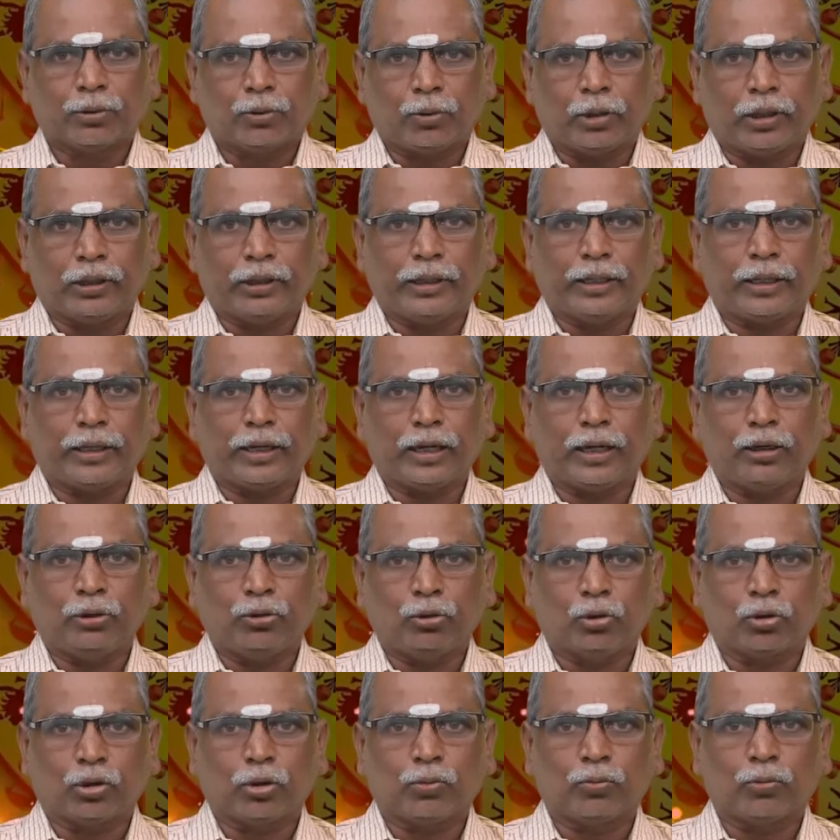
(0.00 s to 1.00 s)
குழந்தைகளால்
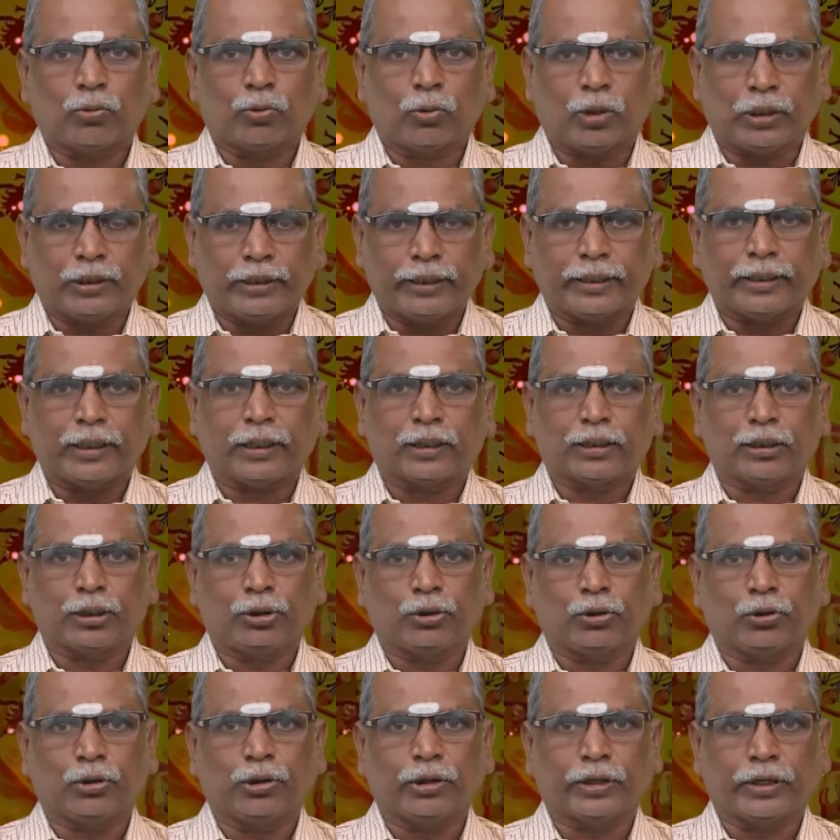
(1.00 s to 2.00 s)
யோகம் குழந்தைகளுக்கு
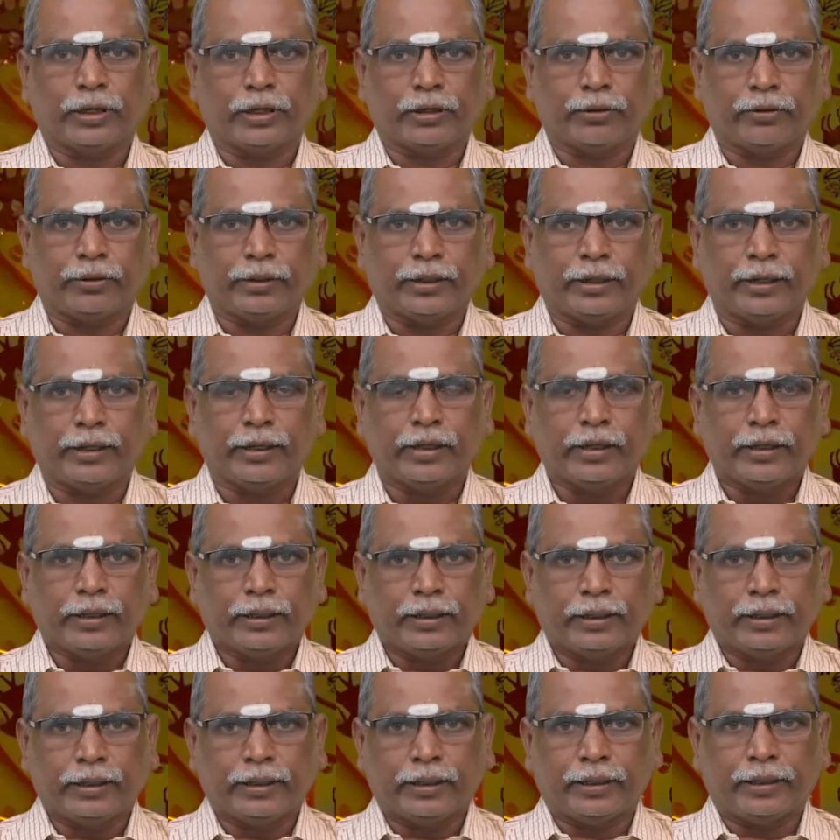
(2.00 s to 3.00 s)
யோகம் கிடைக்கக்கூடிய
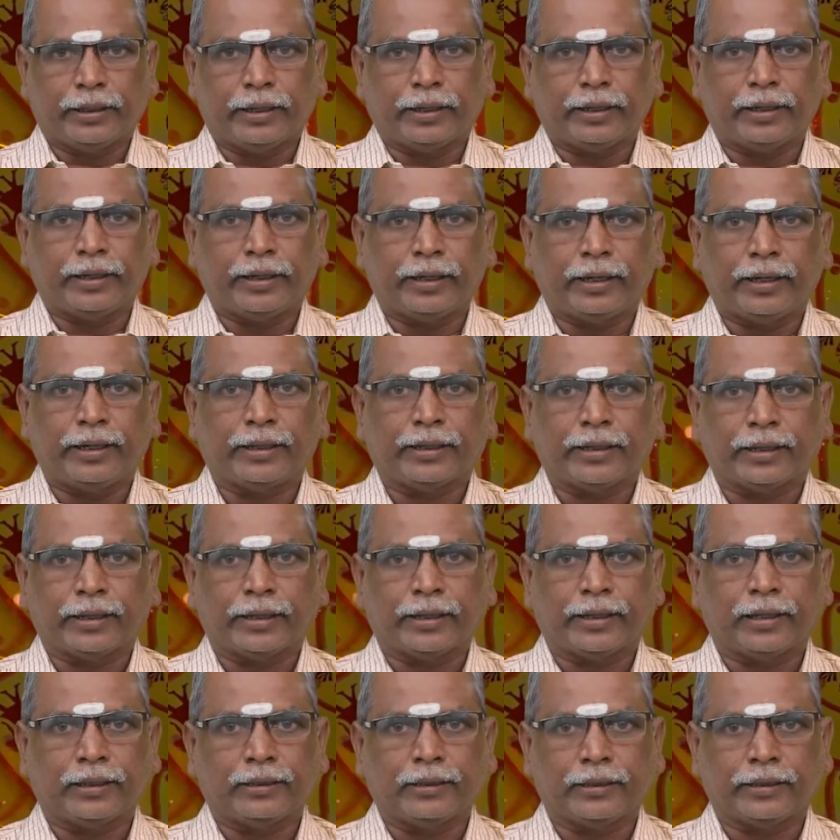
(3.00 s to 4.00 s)
இந்த நல்ல நாளை
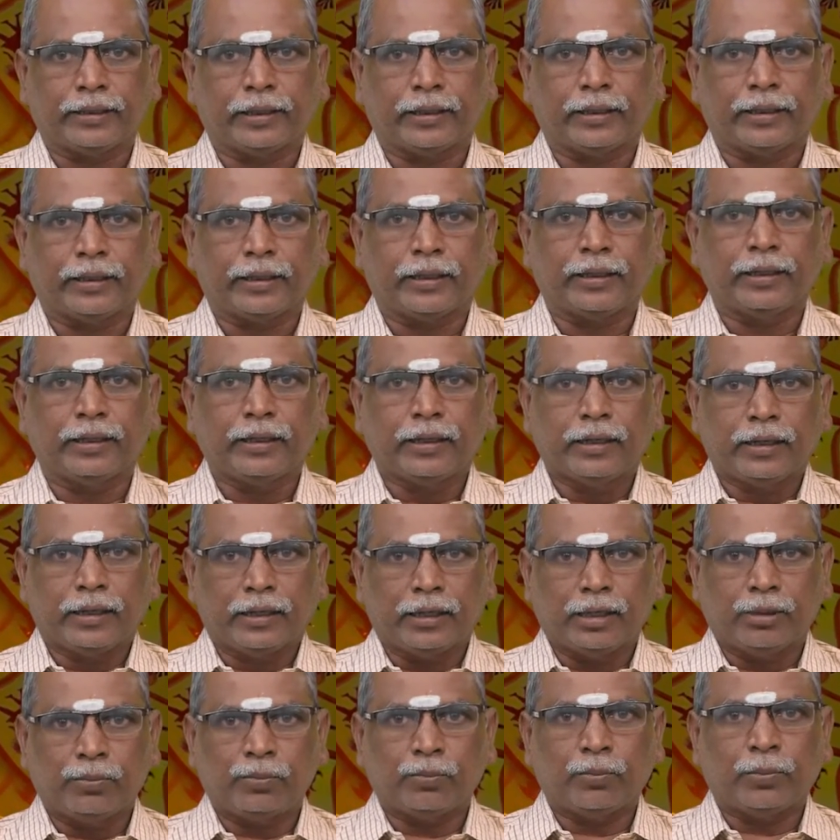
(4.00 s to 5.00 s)
கடகராசிக்காரர்கள்
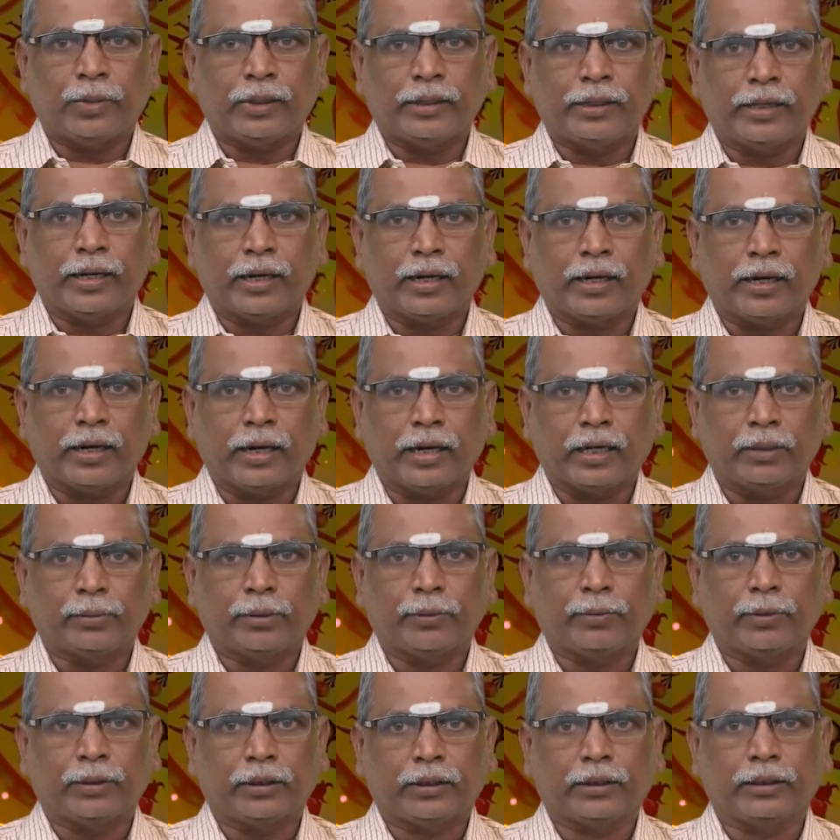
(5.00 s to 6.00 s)
நிம்மதியாக
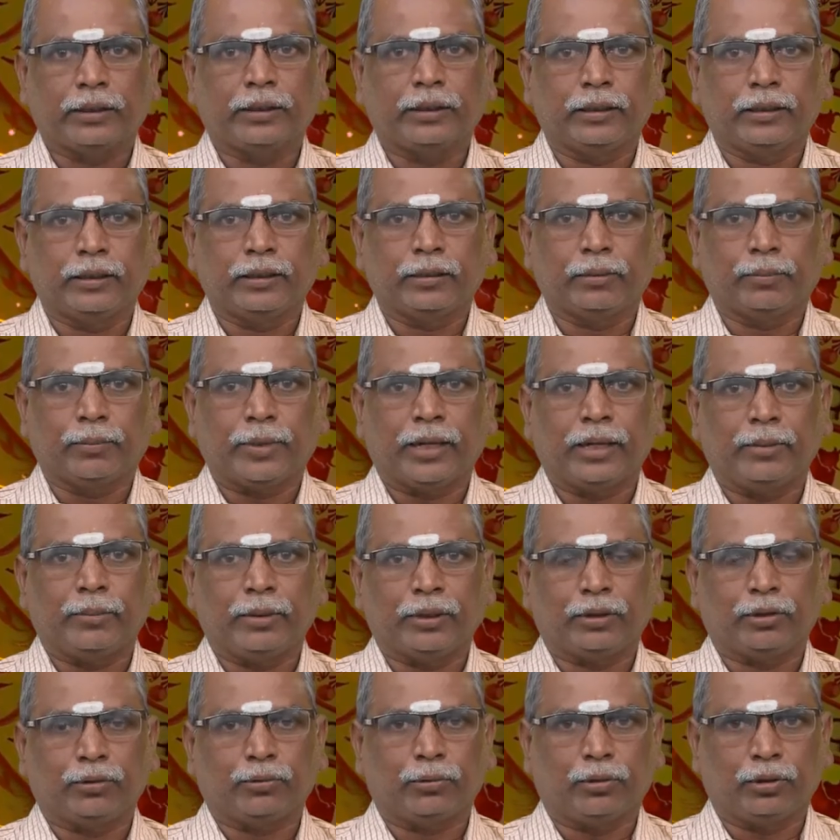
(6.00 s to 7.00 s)
அனுபவித்து
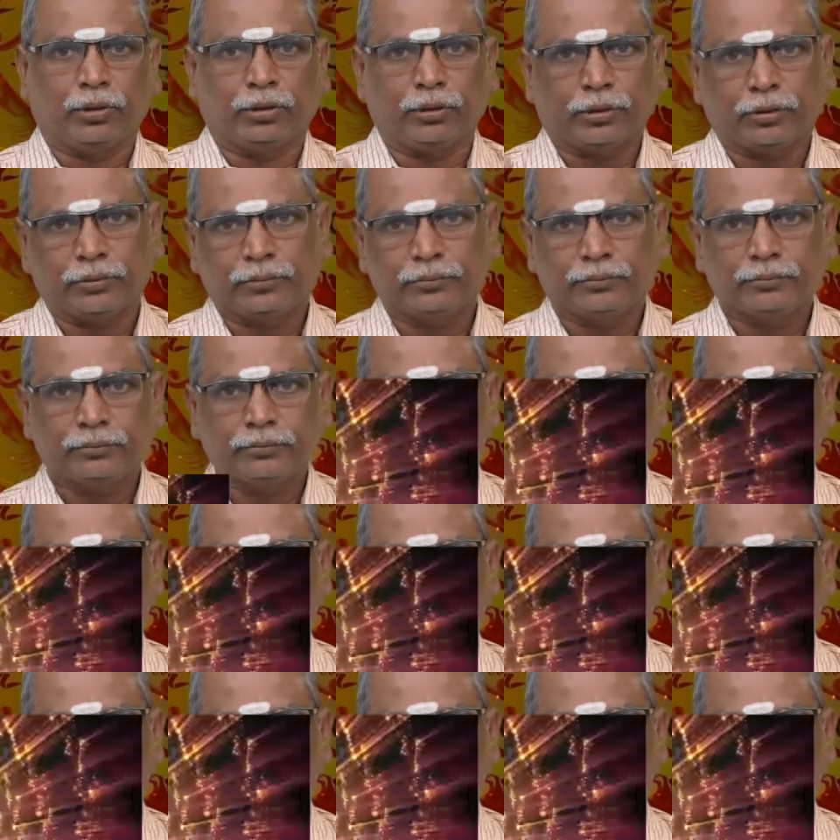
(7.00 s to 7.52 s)
பயன்படுத்திக் கொள்ளுங்கள்